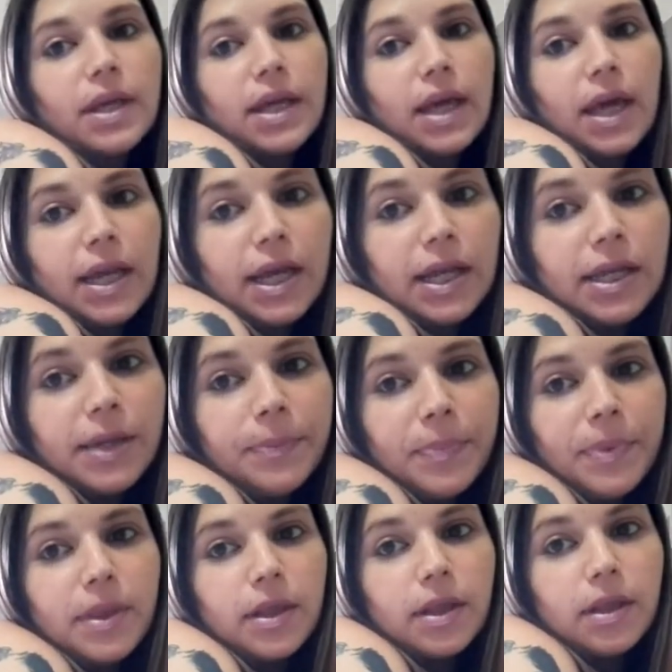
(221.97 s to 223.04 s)
che è
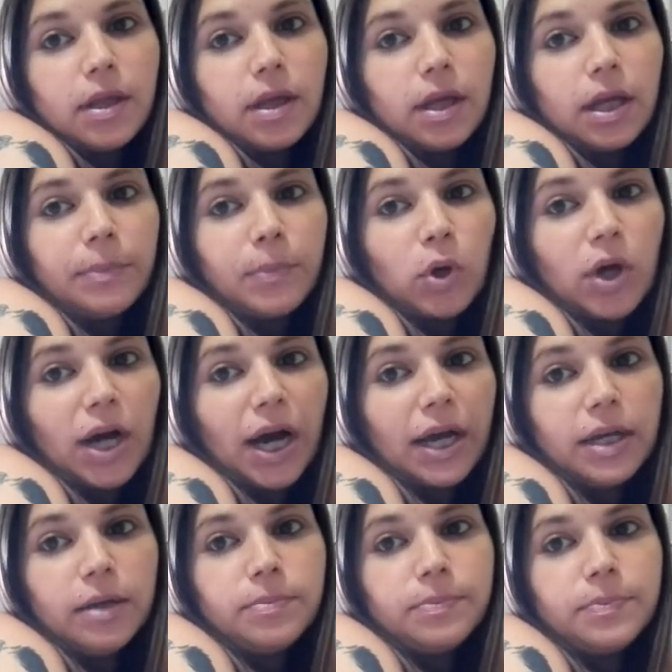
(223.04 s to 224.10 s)
Lady, è il mio
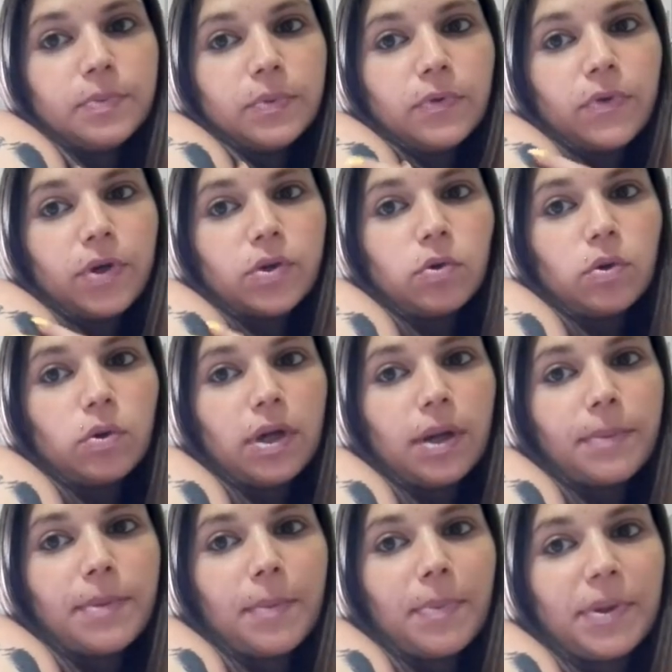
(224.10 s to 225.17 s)
cane, ho fatto
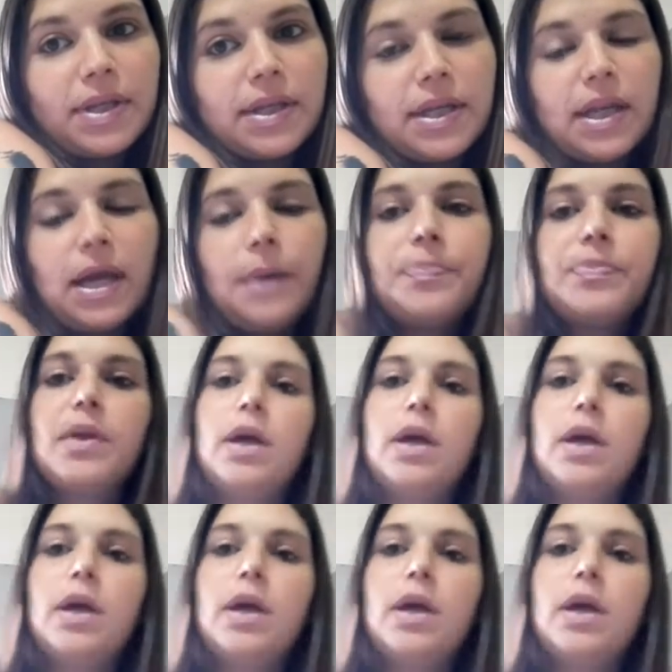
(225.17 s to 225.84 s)
la mia patatina.